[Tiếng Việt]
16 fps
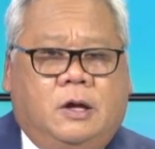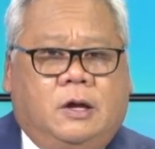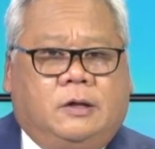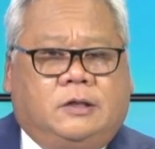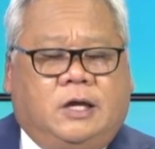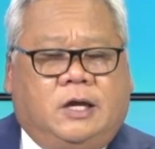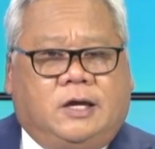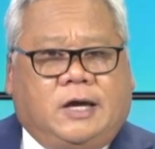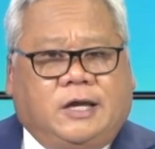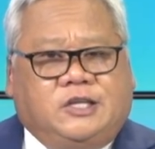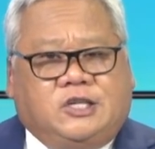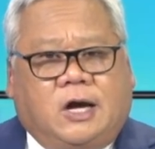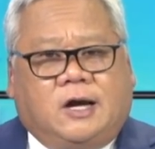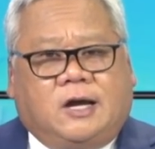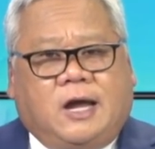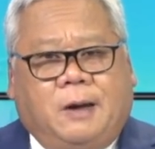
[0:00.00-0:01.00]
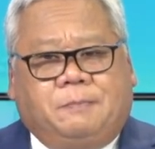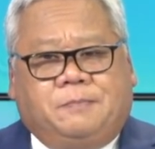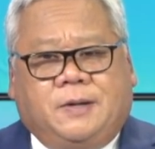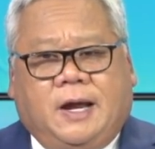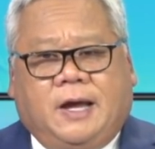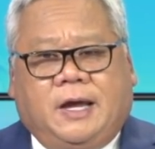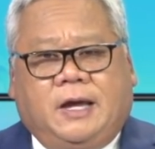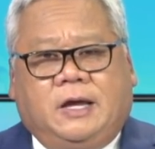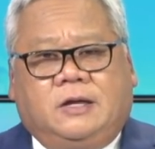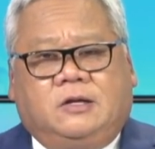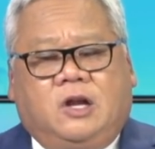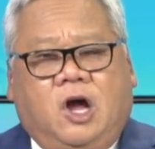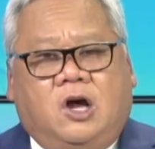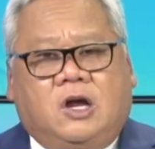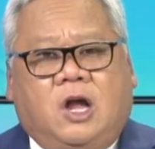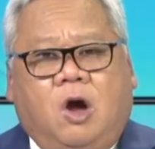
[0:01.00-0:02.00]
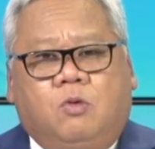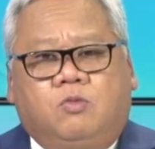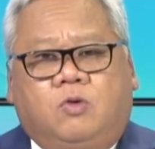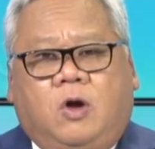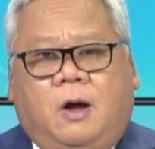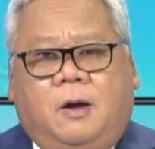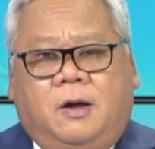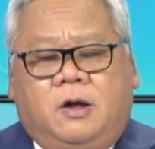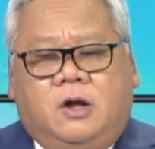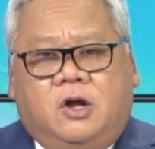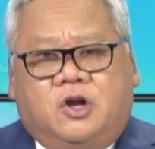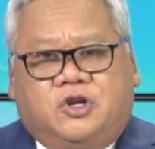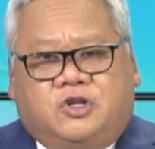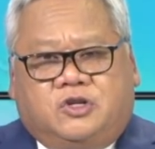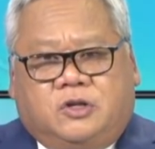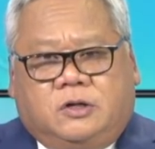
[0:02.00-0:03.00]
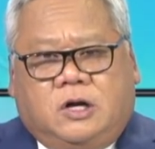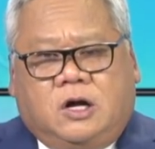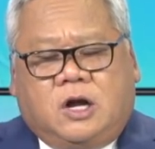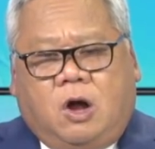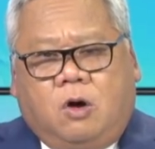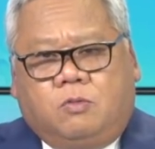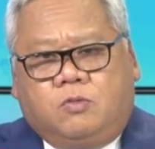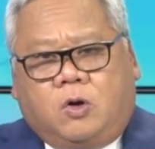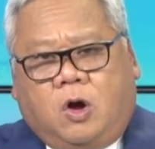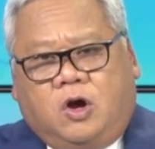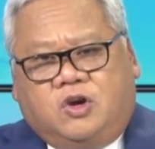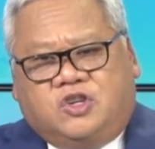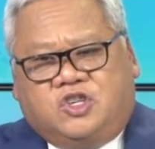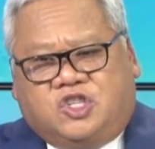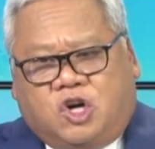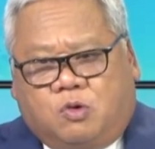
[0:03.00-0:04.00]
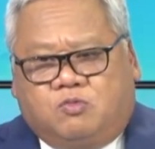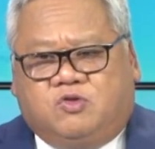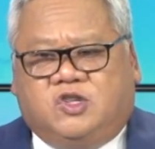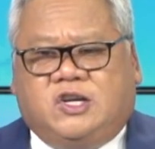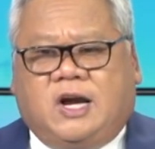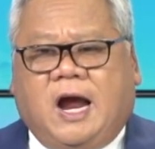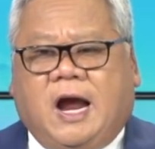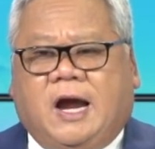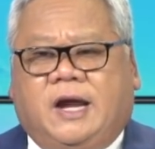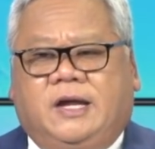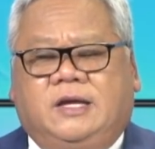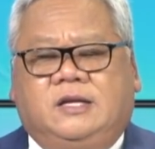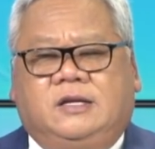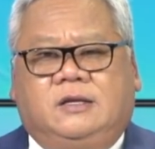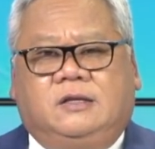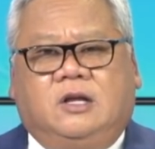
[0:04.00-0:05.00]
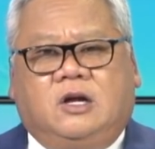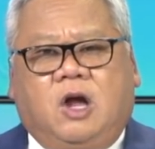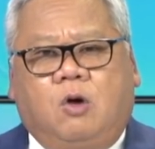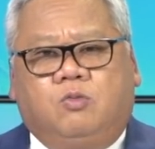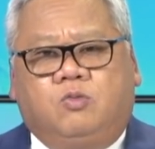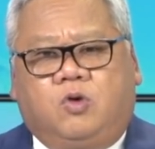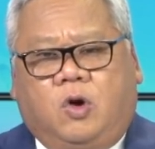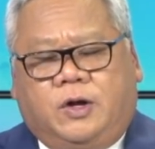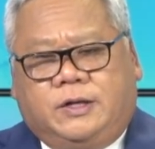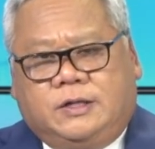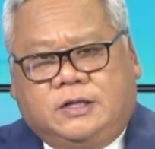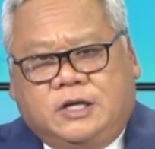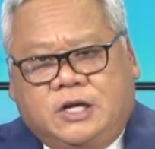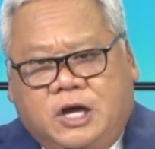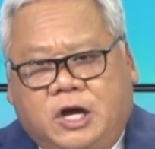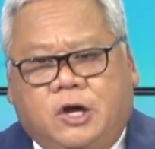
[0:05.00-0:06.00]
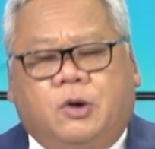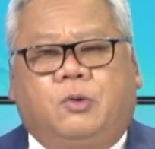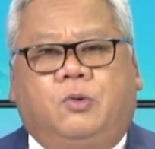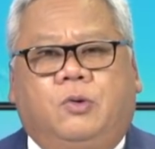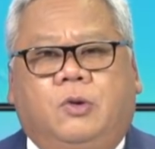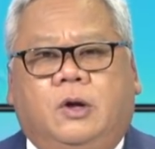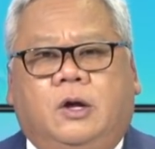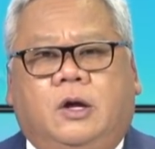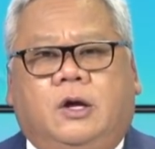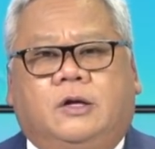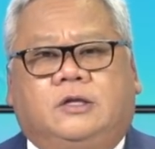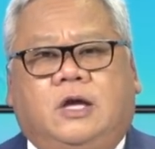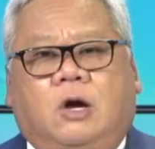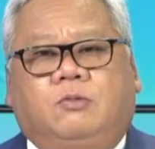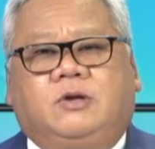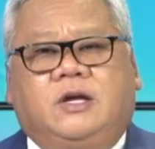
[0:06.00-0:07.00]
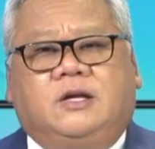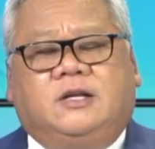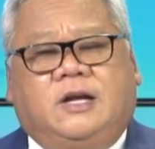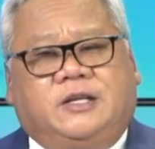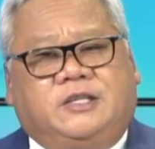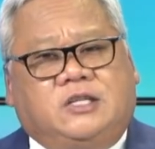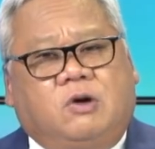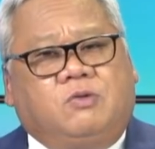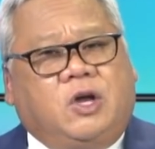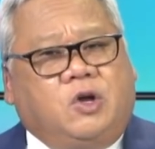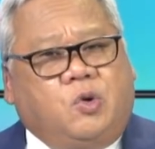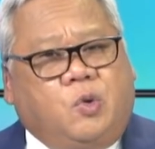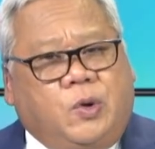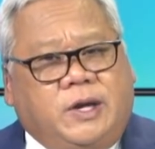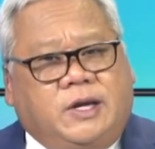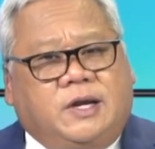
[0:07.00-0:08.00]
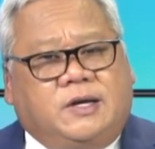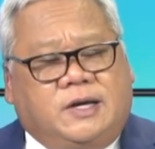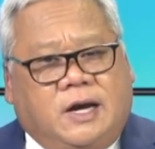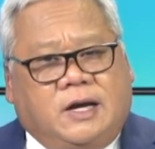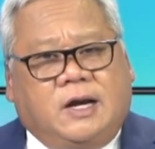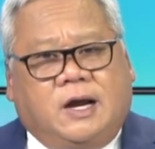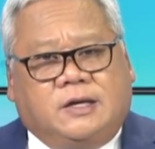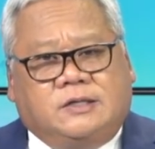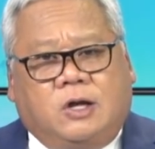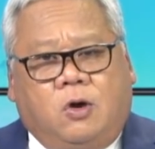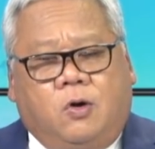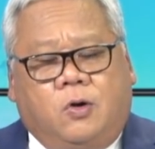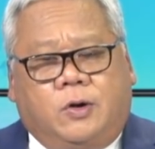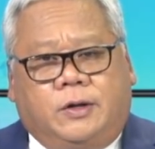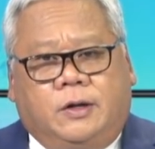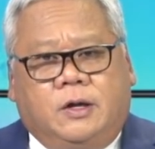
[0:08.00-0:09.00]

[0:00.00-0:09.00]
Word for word: Thì cái trợ cấp này nó không có nó không có rộng rãi, nó không có nhiều giống như là trong cái quy định gánh nặng xã hội,